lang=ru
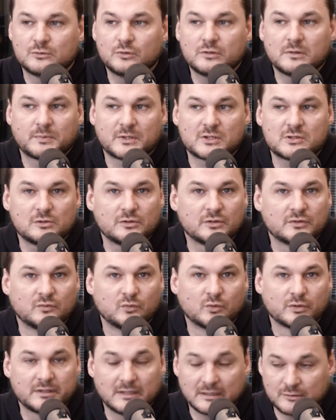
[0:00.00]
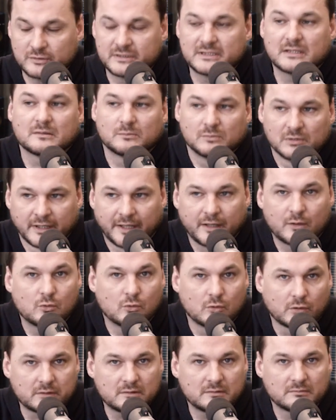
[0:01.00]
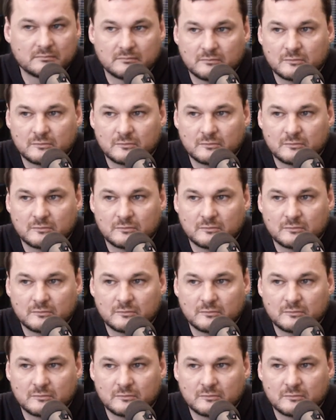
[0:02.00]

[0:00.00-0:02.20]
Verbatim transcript: Ну, не прошло и двух, то есть это был рекорд.